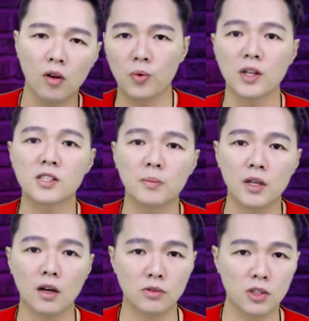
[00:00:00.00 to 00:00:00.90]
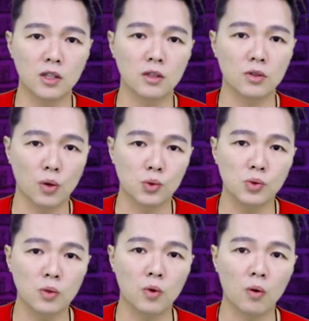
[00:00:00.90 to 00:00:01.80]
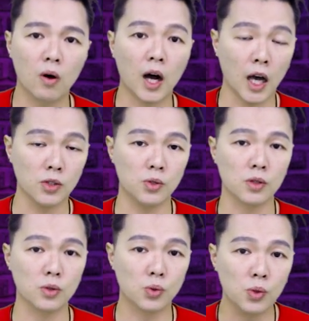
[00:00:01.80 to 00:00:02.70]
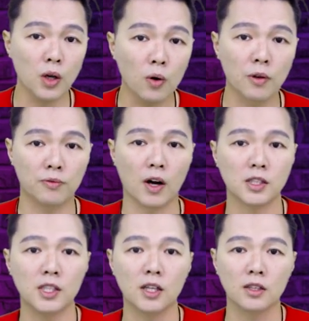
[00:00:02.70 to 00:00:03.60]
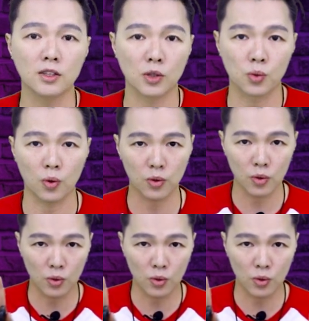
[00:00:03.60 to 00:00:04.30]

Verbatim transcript: 不管怎么样，这个扭曲的文化还是有一个最后的防线，叫做